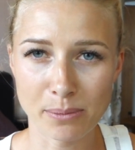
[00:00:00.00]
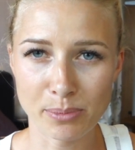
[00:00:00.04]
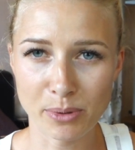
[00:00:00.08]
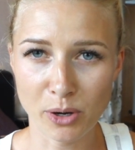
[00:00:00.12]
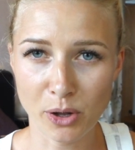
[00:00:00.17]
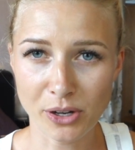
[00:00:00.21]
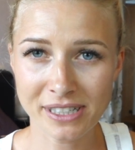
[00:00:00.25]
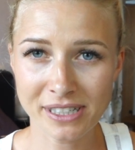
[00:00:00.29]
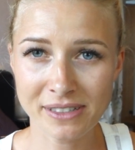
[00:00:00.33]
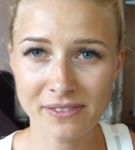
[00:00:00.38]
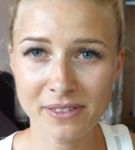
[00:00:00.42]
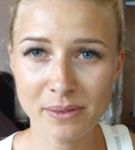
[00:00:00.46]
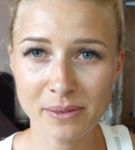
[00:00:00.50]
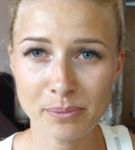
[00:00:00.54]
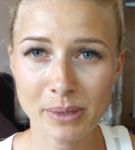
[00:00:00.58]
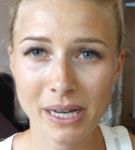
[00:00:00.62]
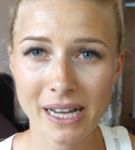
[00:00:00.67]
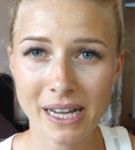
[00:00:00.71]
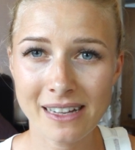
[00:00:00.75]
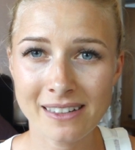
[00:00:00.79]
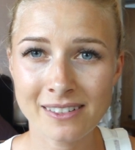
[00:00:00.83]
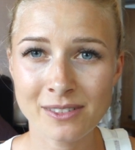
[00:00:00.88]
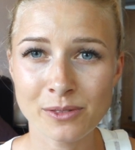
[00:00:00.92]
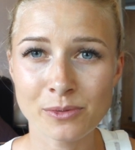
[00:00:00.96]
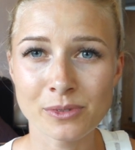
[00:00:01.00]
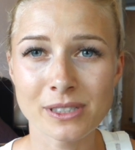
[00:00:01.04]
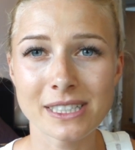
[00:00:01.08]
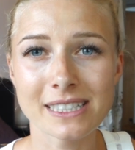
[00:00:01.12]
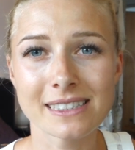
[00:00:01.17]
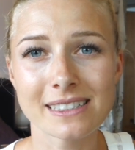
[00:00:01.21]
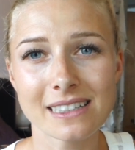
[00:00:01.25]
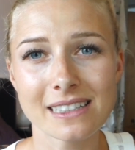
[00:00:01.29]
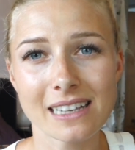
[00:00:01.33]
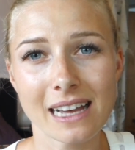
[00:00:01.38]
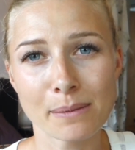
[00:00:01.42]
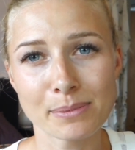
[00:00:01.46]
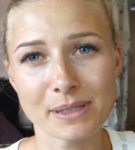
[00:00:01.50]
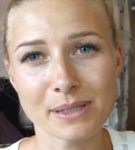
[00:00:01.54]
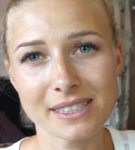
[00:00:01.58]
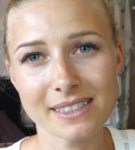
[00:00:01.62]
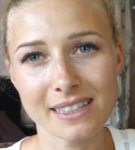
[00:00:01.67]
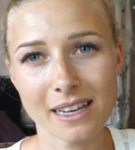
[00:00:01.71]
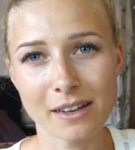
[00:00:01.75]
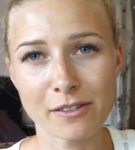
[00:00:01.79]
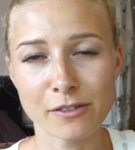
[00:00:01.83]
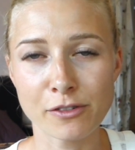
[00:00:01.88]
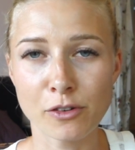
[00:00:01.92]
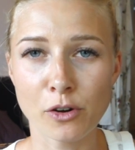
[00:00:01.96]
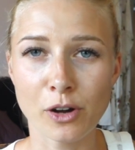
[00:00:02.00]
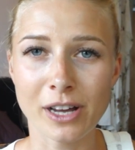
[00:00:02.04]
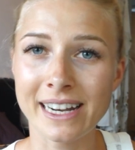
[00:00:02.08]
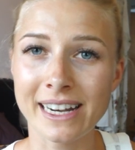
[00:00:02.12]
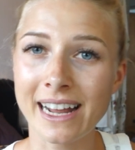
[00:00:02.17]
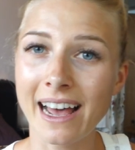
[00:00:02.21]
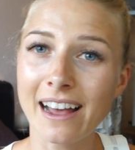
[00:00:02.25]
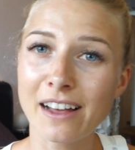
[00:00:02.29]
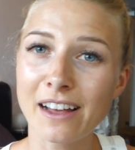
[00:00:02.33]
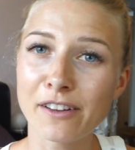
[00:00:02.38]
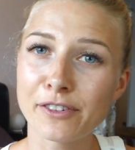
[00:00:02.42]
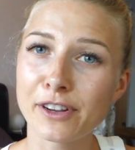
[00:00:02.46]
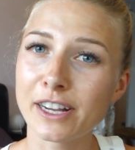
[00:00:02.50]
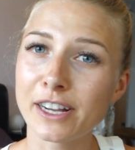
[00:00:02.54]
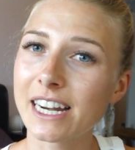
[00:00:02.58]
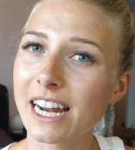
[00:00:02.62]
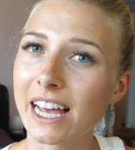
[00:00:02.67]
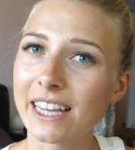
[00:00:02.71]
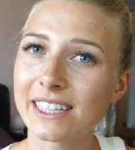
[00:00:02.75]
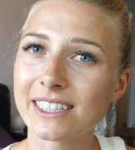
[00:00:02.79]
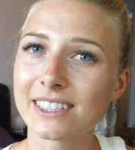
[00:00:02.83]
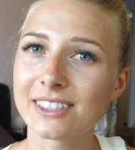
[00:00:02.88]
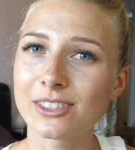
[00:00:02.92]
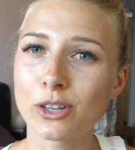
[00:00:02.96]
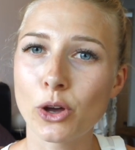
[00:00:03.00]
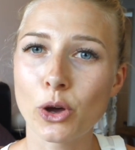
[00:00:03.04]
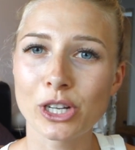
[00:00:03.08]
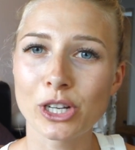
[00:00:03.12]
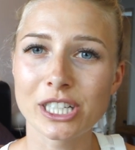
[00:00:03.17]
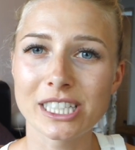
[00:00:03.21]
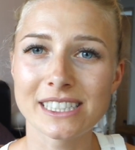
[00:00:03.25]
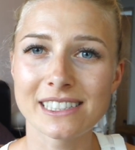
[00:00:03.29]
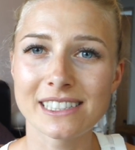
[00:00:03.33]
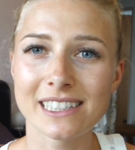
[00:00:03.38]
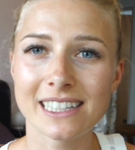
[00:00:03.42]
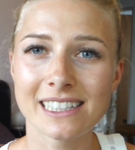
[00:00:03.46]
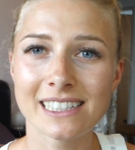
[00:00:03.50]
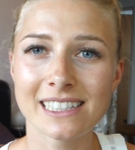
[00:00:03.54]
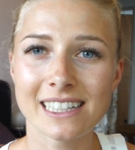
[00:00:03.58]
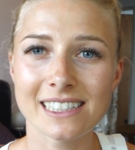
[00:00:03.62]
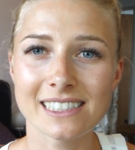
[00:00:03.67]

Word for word: blonde Wimpern und diese habe das ja im Vorher-Nachher-Vergleich jetzt auch gesehen,